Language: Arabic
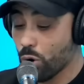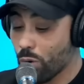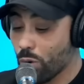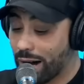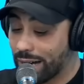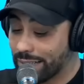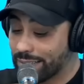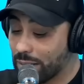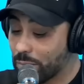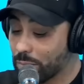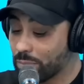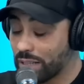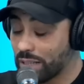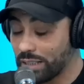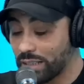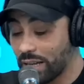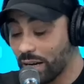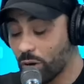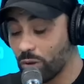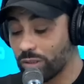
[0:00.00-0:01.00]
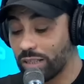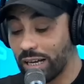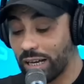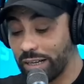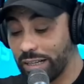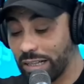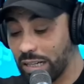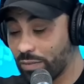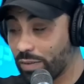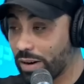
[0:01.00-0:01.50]
وعدم تدخل
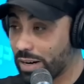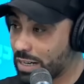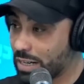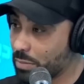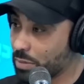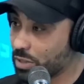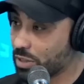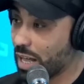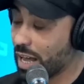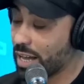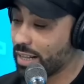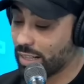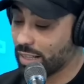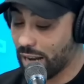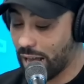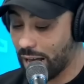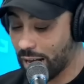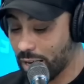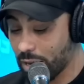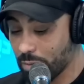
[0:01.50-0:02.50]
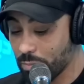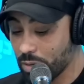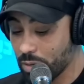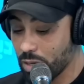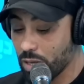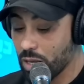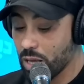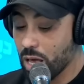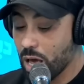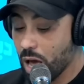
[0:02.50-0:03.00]
تقنيه الفار انه باش تعيط للحكم
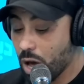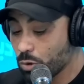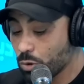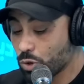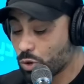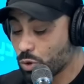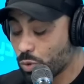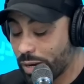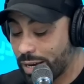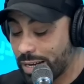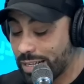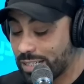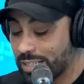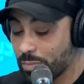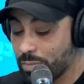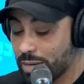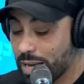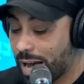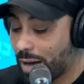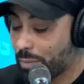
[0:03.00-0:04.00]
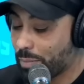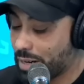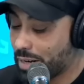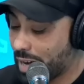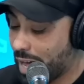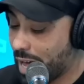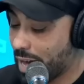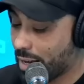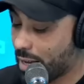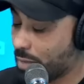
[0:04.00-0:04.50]
ها شنو يلزم يعمل
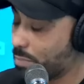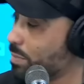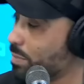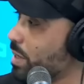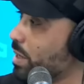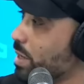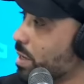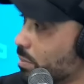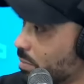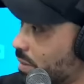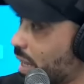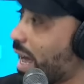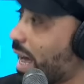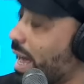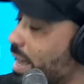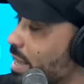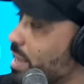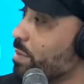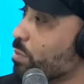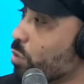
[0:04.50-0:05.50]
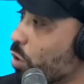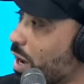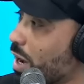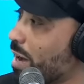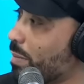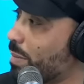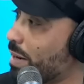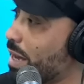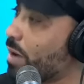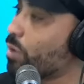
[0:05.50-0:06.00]
الحكم نتاع اي
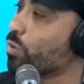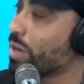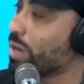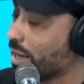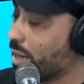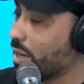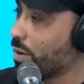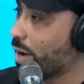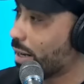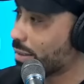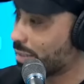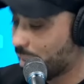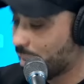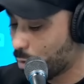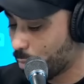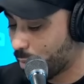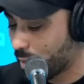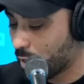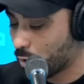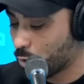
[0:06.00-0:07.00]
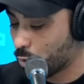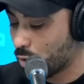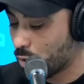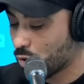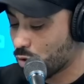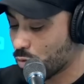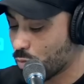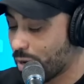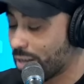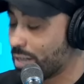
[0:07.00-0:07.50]
مقابله ونحكيه حتى لمباراه
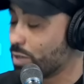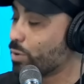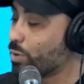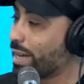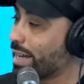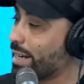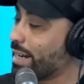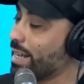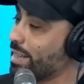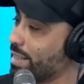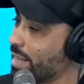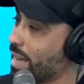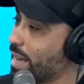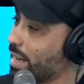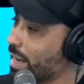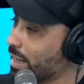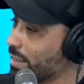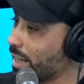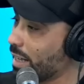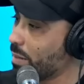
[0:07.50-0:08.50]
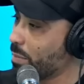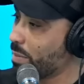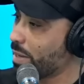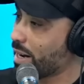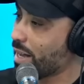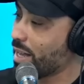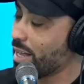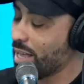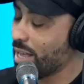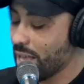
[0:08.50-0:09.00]
تونس ومالي وكان هذه اكدها
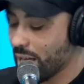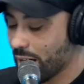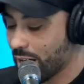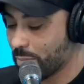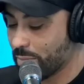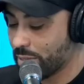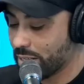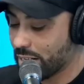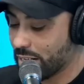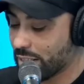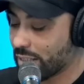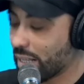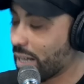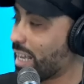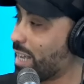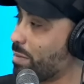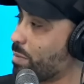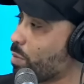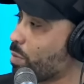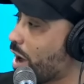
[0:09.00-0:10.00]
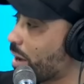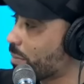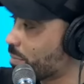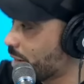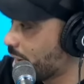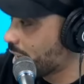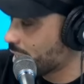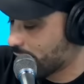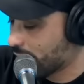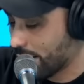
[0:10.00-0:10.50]
البارح خبيرنا التحكيمي محمد
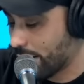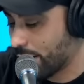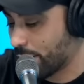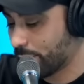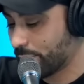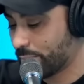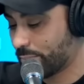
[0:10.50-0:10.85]
بن حسانه